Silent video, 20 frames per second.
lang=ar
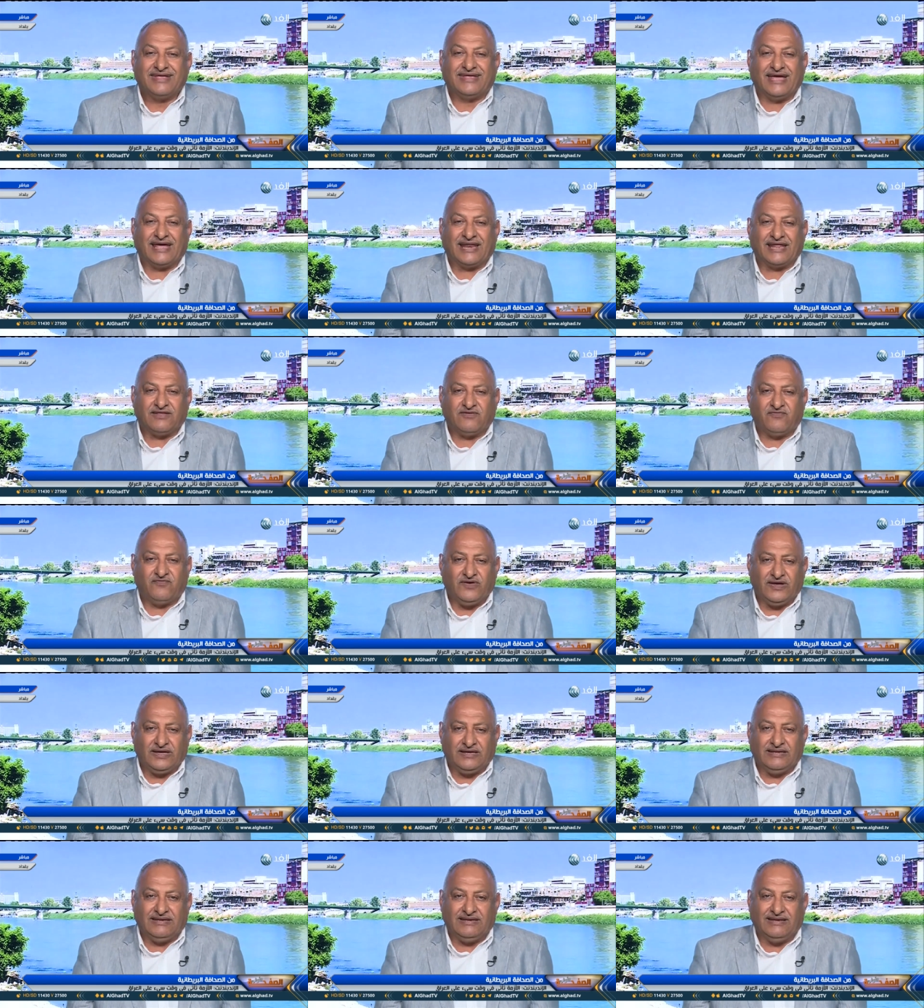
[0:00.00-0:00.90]
كرد
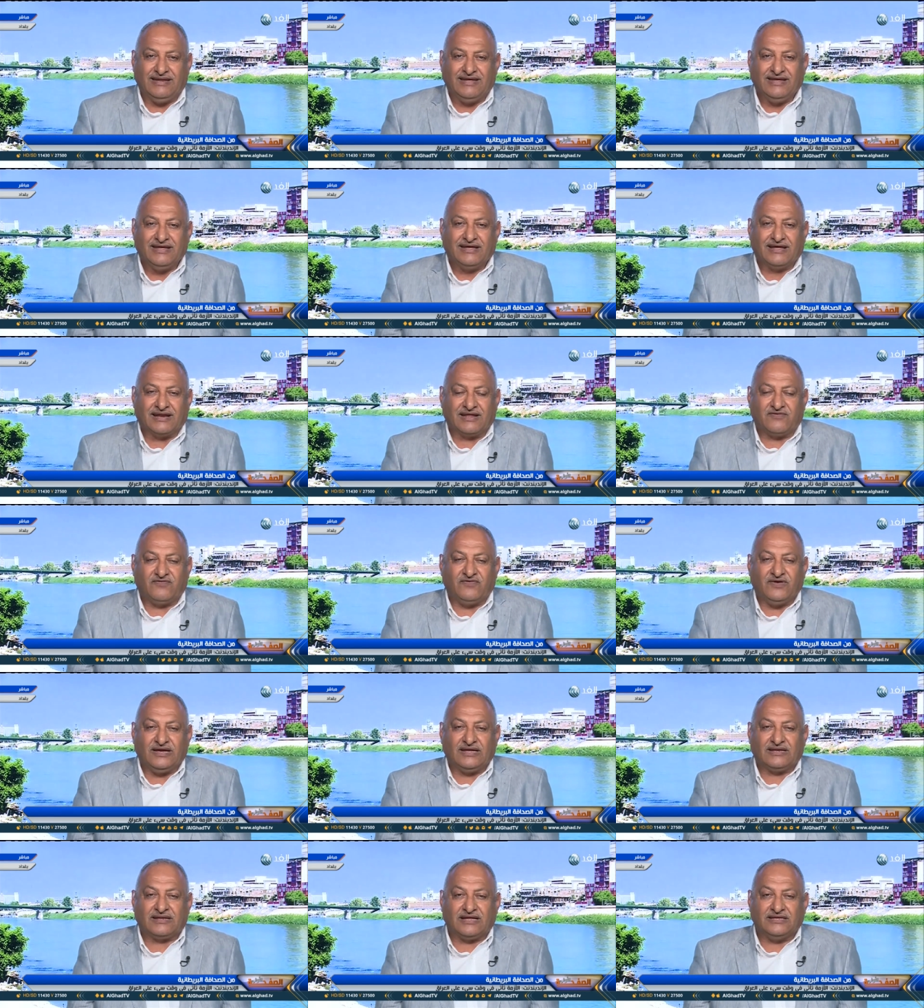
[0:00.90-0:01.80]
فعل رد
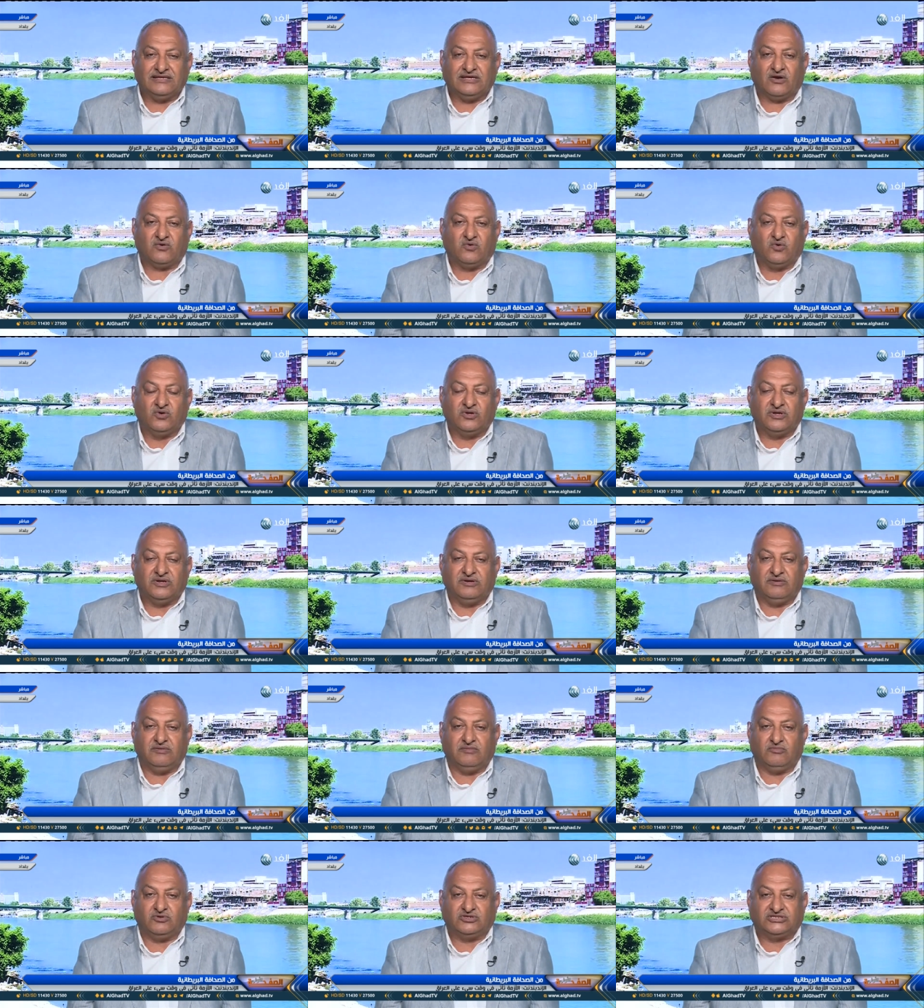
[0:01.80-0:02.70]
فعل قد
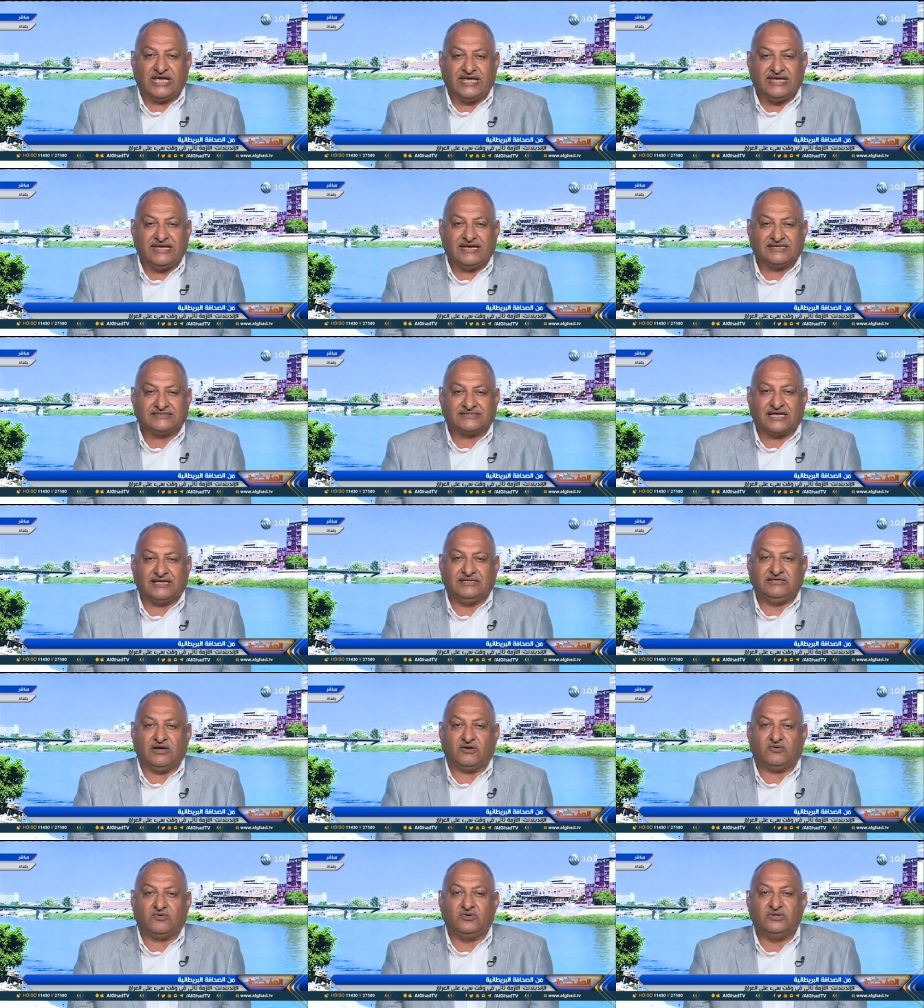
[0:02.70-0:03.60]
يكون مسيس
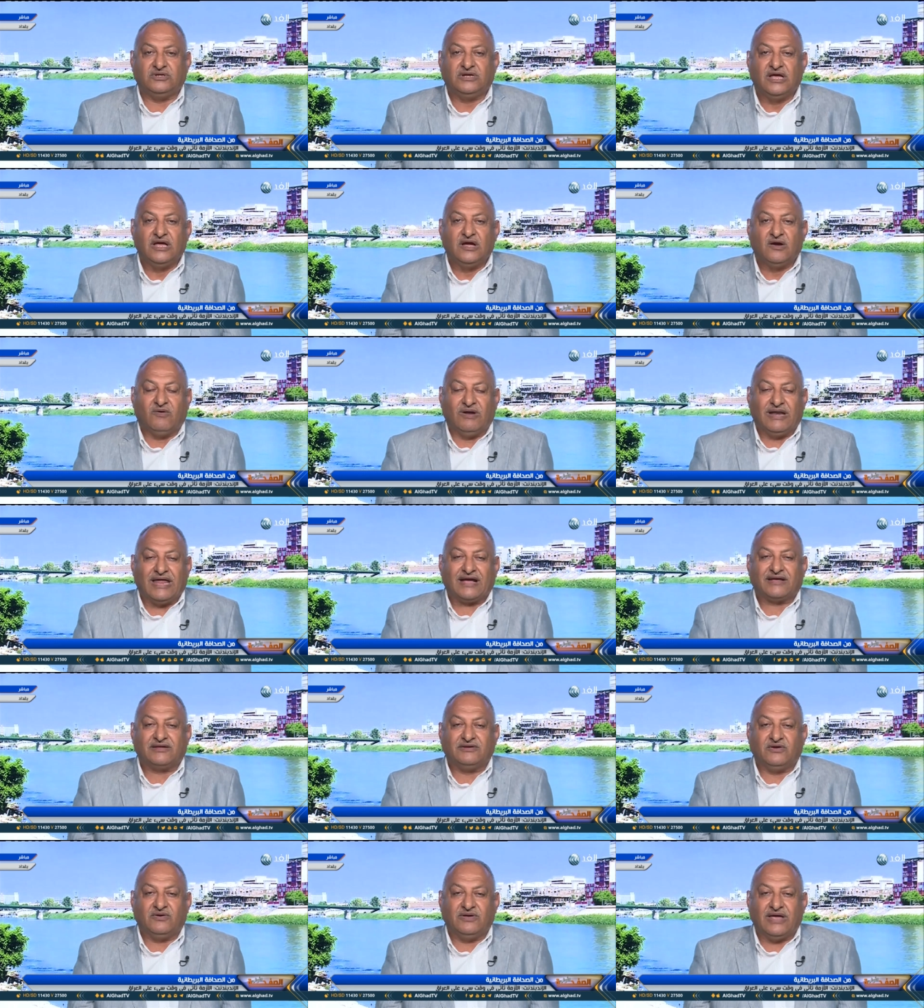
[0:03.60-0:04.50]
قد يكون
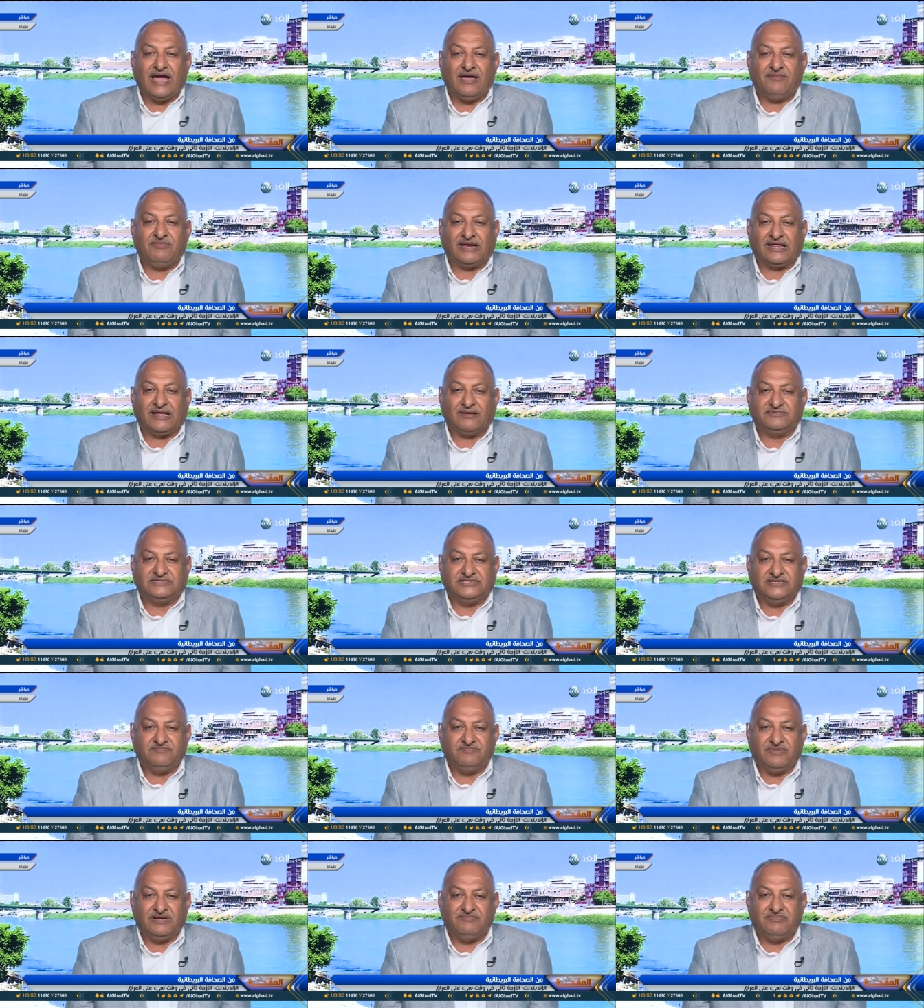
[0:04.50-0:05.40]
ولكنه يحمل 50%
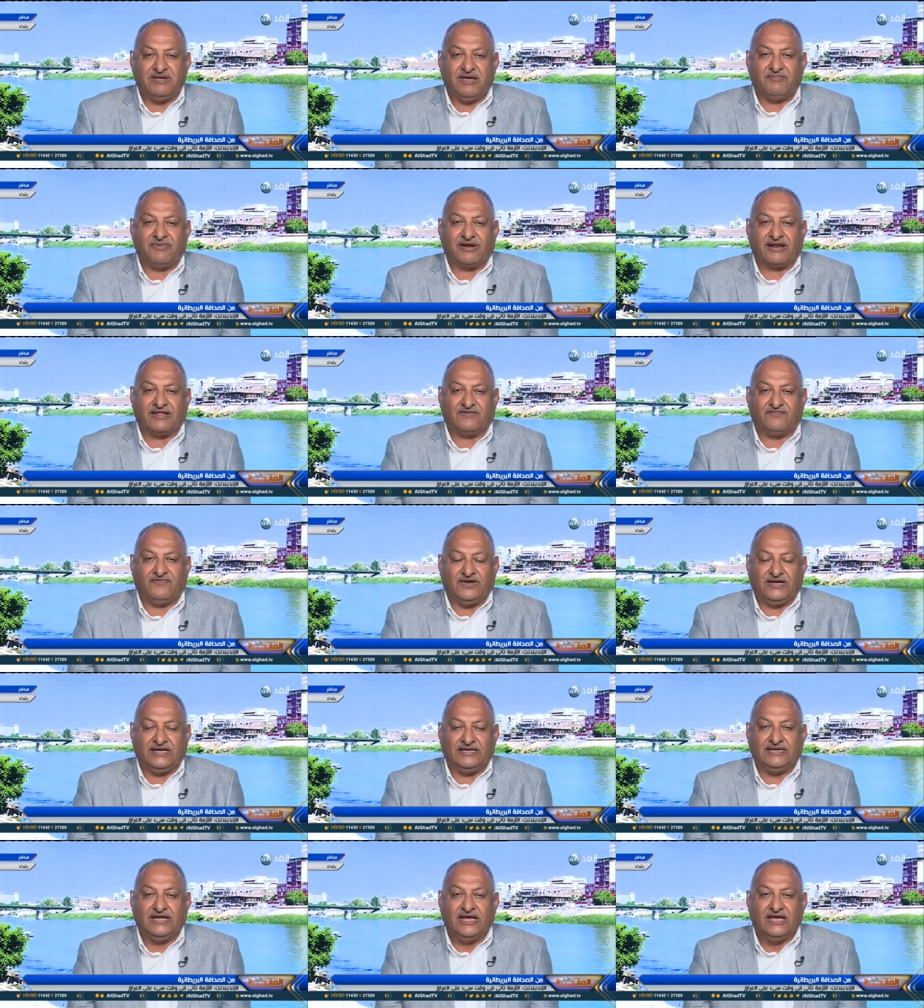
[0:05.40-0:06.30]
من رد
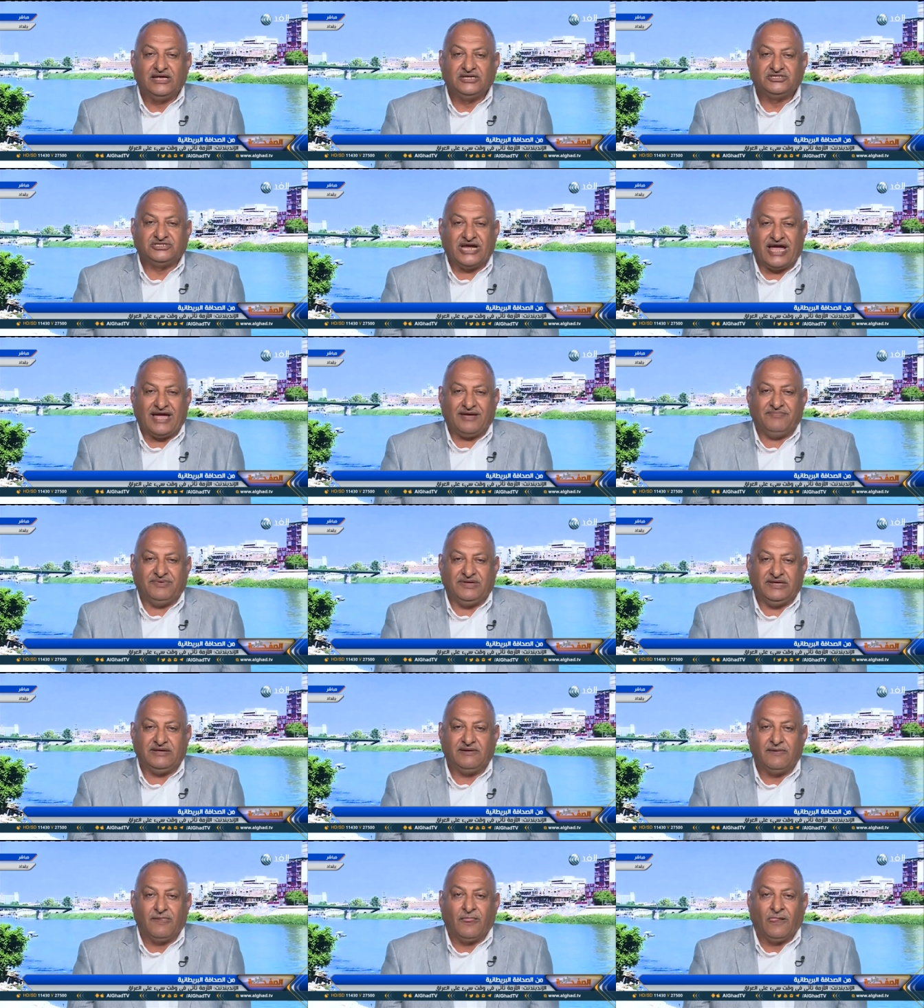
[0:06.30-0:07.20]
فعل سيد
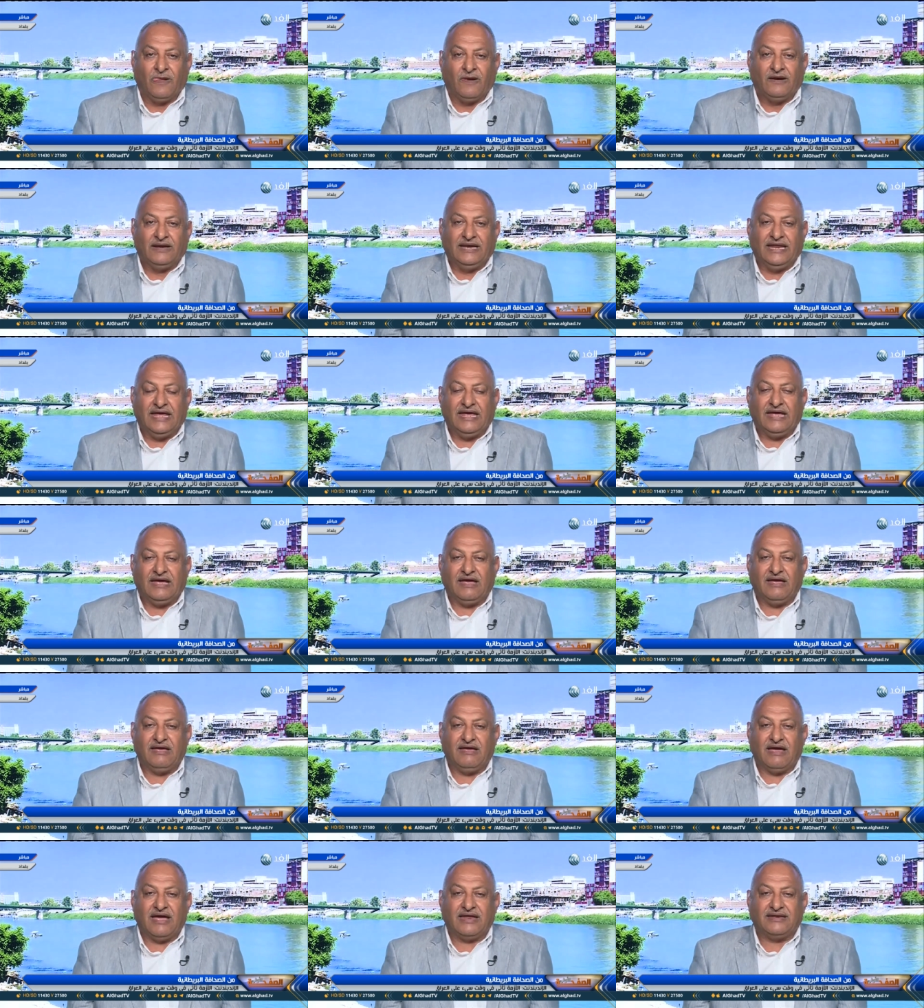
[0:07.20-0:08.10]
رعد آه، يعني
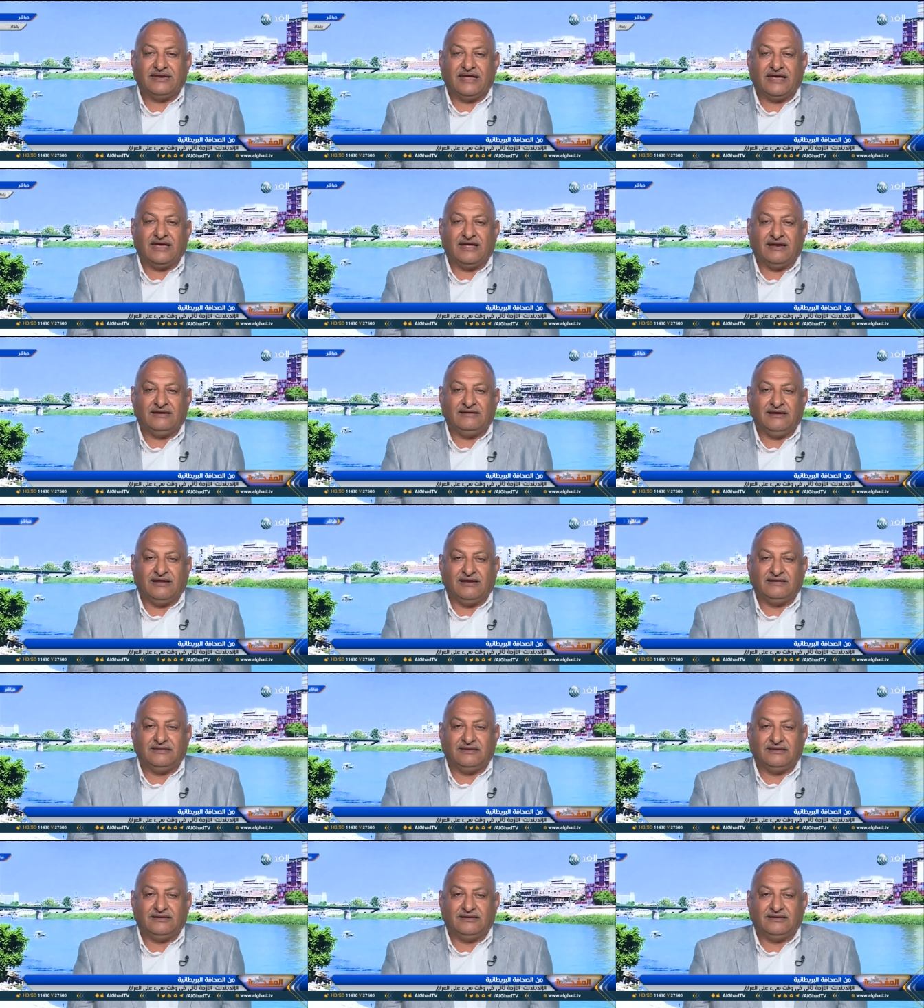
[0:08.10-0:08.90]
آه، أن بعض